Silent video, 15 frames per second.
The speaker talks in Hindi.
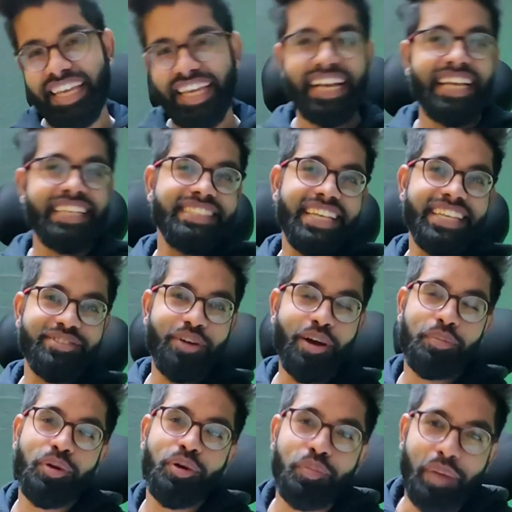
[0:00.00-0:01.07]
हे गाइस कैसे हो
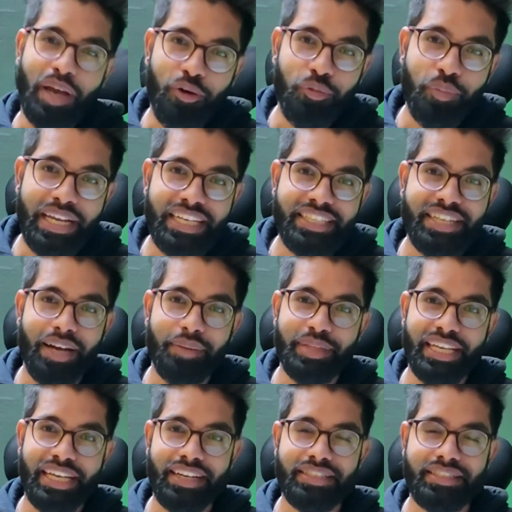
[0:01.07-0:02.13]
आप लोग मैं हूं महेश आप
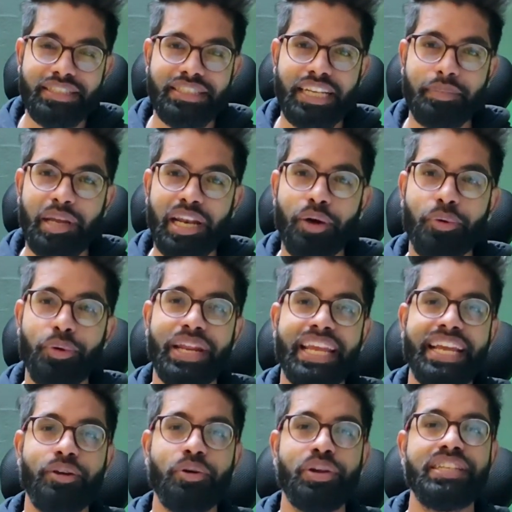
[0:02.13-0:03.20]
देख रहे हैं सिस्टेक बना और
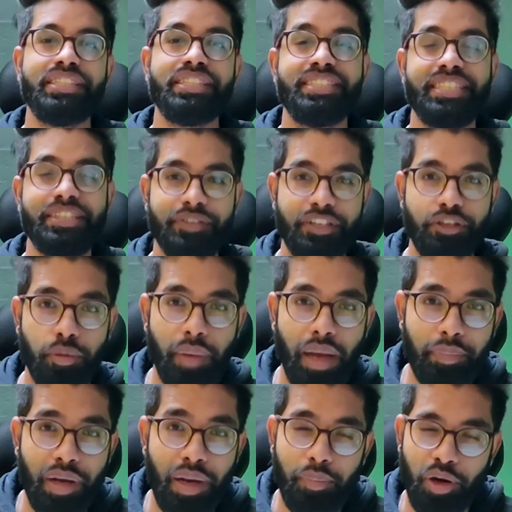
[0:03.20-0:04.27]
एक और इंटरेस्टिंग वीडियो
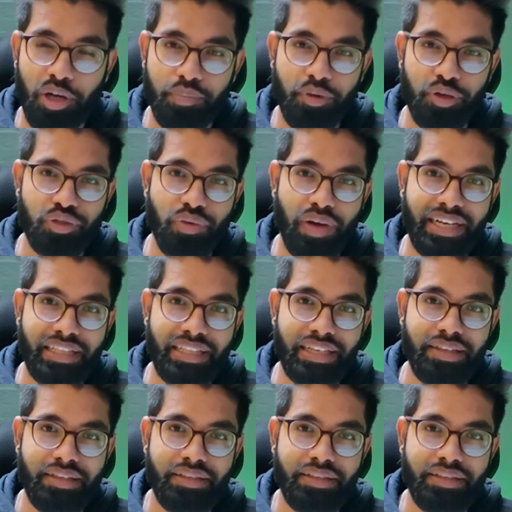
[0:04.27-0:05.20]
में आपका बहुत बहुत स्वागत